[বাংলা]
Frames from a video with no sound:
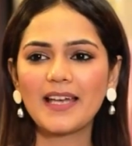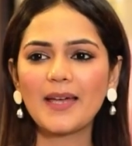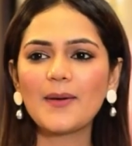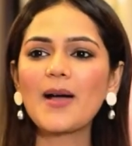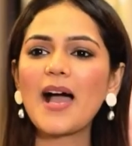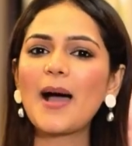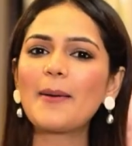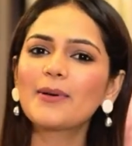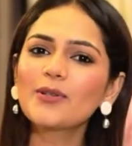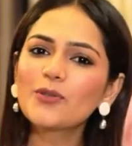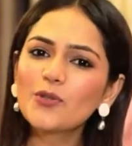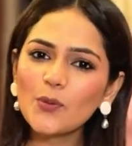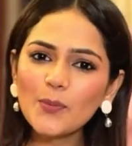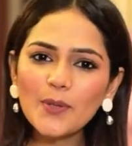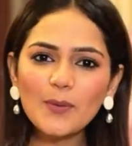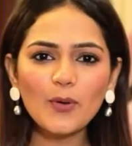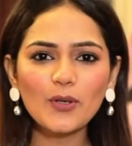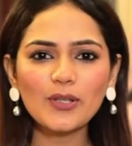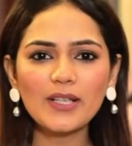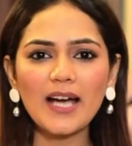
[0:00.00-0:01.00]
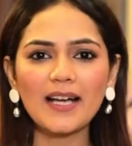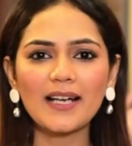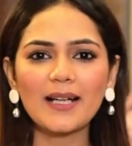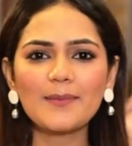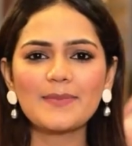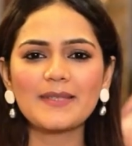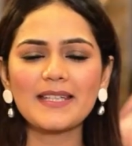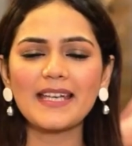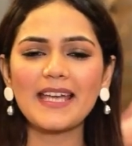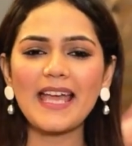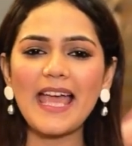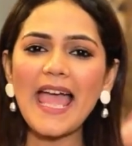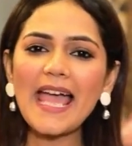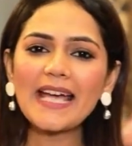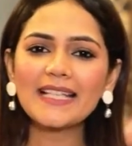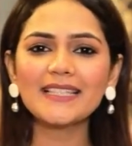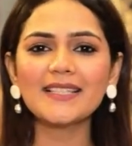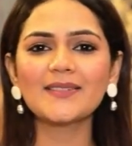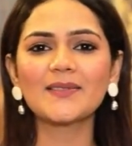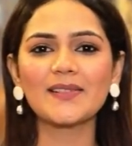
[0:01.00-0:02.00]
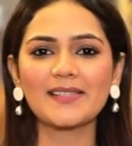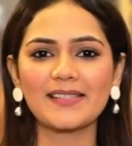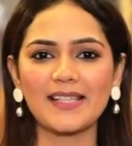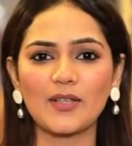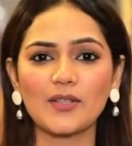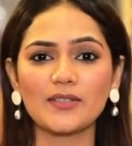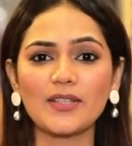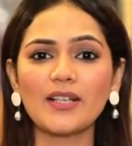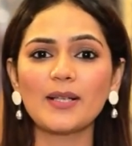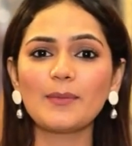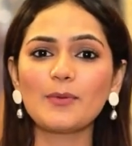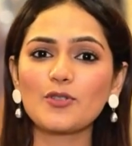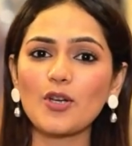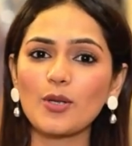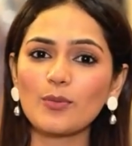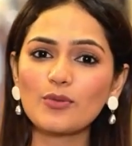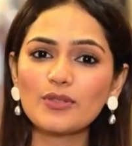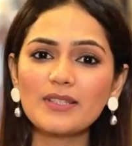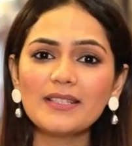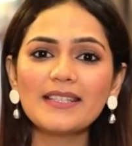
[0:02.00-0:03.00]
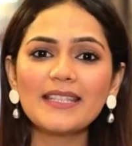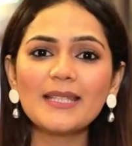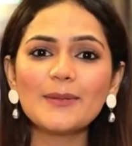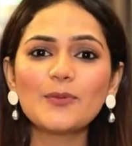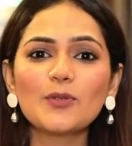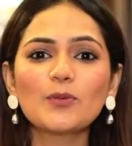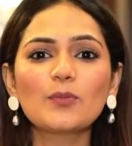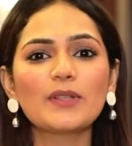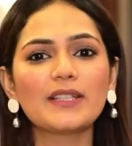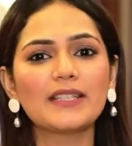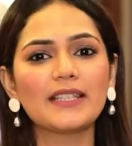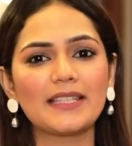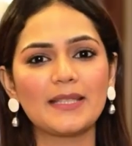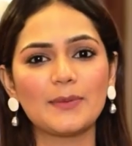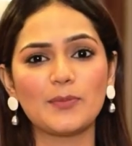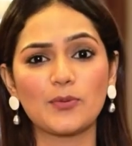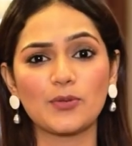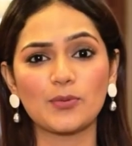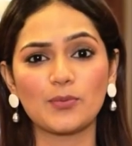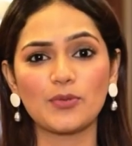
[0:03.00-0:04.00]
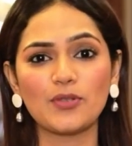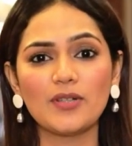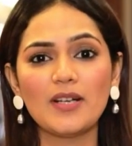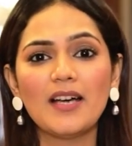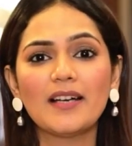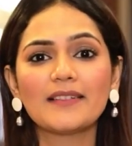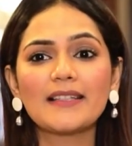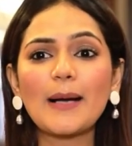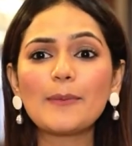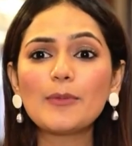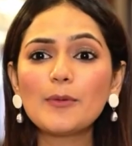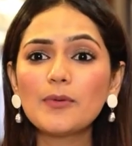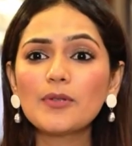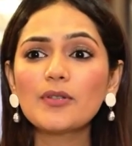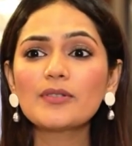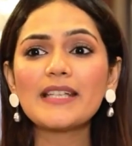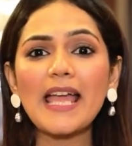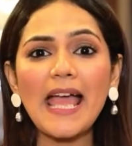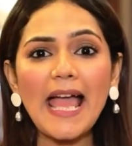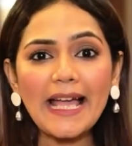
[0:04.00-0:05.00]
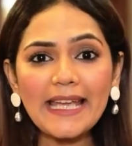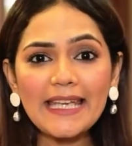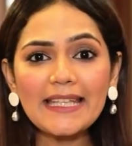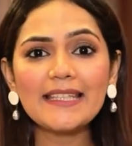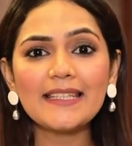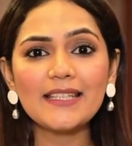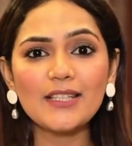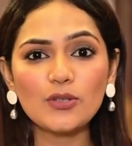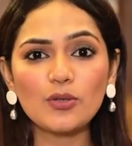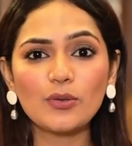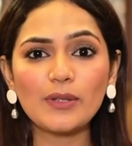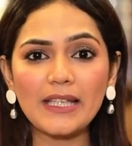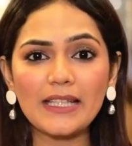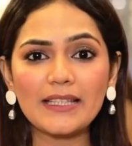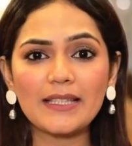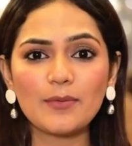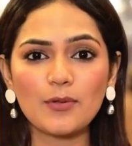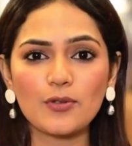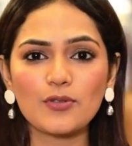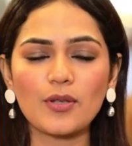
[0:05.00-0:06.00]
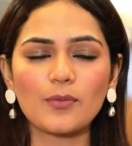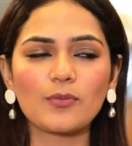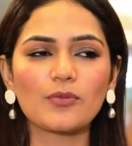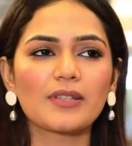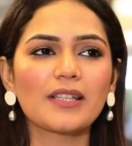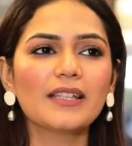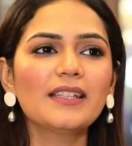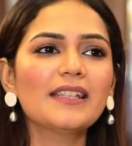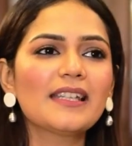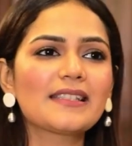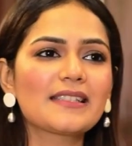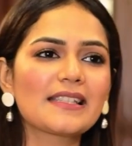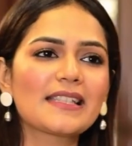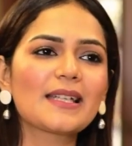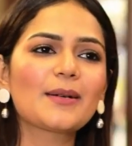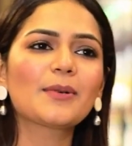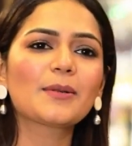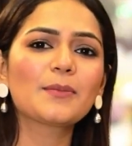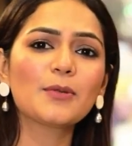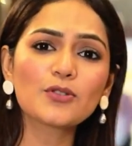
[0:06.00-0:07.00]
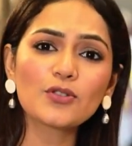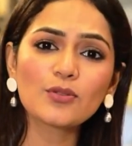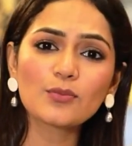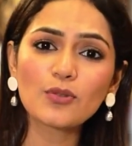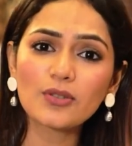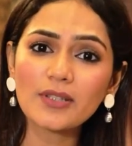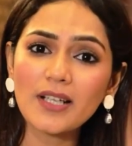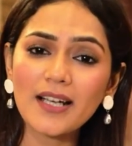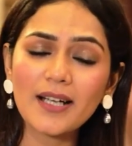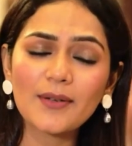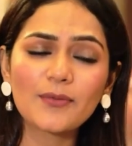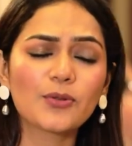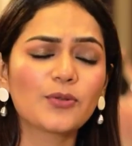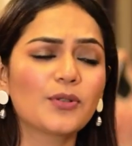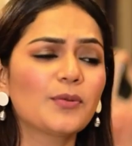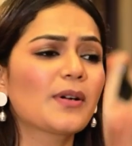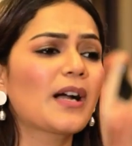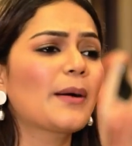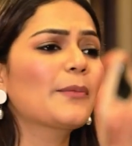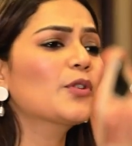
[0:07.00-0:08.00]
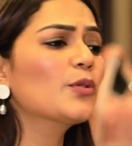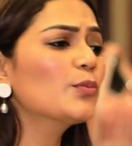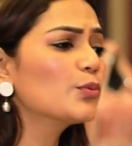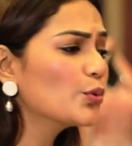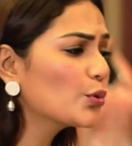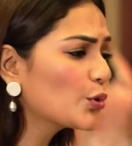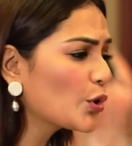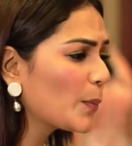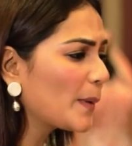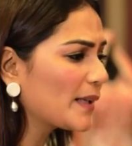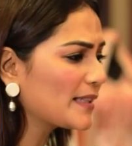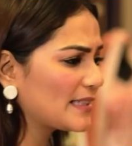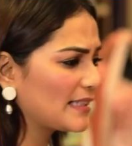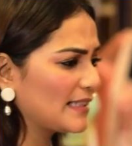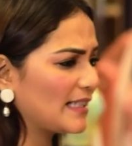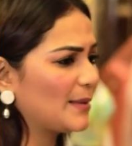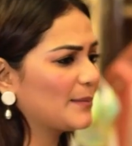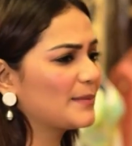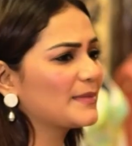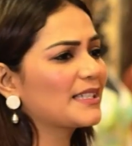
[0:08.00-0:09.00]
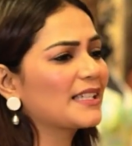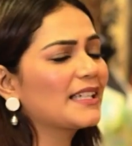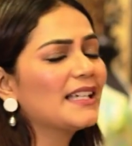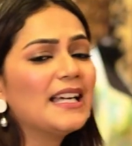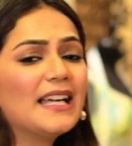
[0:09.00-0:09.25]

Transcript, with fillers: এবং আমার খুবই মন খারাপ যে একটা ড্রেস কেন তাহলে আমি জন্মদিনে কি পরবো ঈদে কি পরবো তাবু বললো যে একই দিনই তো ঈদ এবং জন্মদিন এটা নিয়ে আমার ভীষণ মন খারাপ হলো এবং আমি খুব দুঃখ পাচ্ছিলাম যে